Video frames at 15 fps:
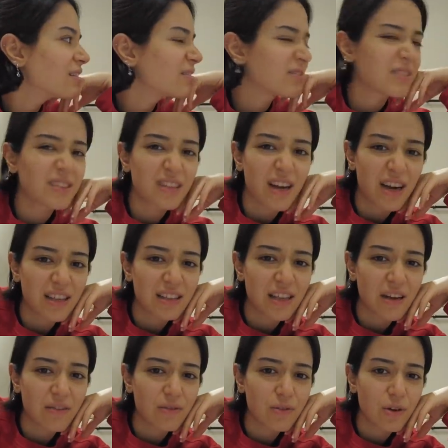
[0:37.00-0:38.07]
Fındık
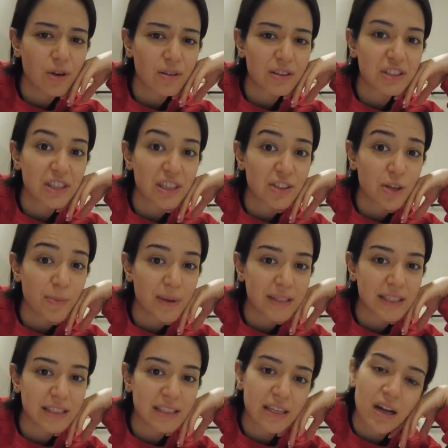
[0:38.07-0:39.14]
arkada havlıyor. Dışarıda köpek
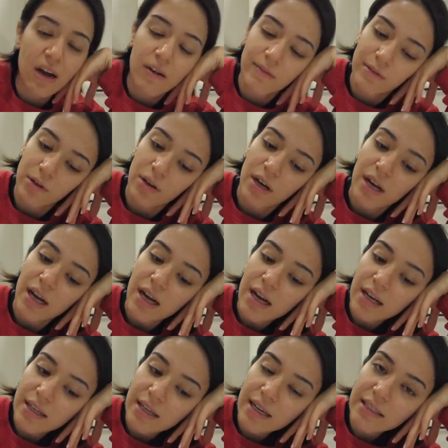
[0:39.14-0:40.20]
seslerine havlıyor.
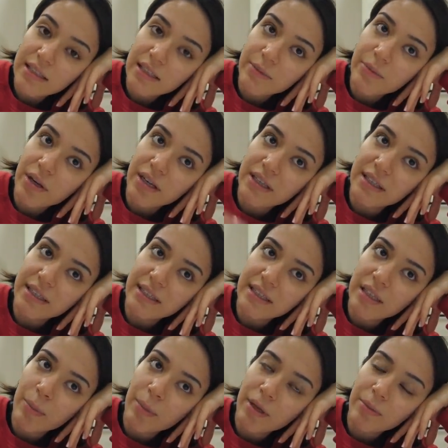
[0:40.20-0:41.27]
Neyse şimdi ayın
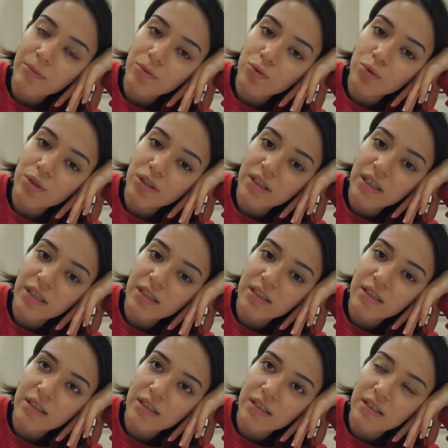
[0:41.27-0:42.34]
ikisinde benim
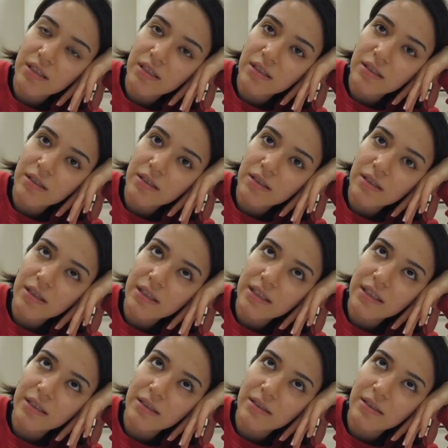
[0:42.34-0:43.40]

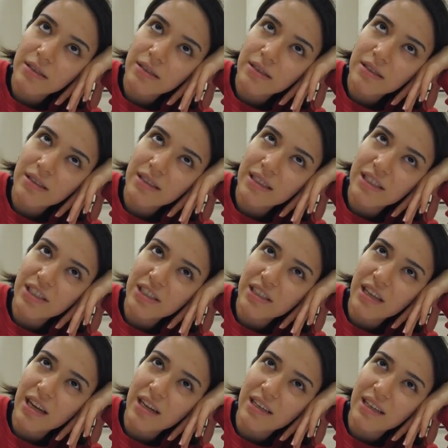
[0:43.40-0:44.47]
uluslararası
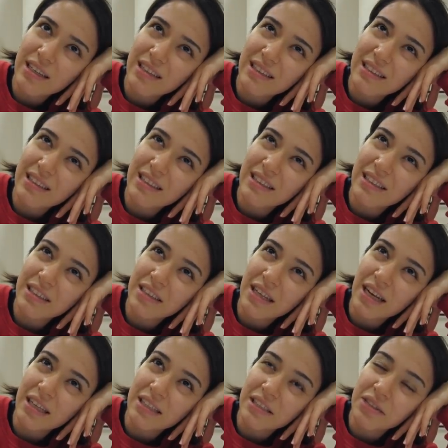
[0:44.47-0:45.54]
ilişkilere giriş
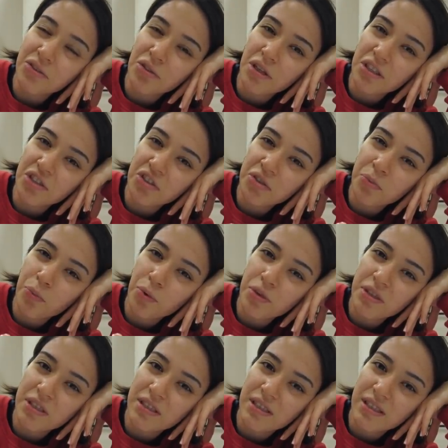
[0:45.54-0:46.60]
dersi. Introduction to
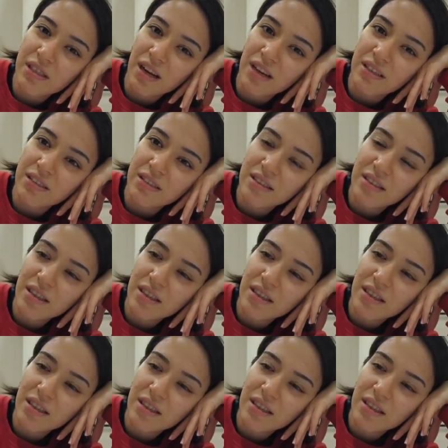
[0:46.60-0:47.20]
Political Science.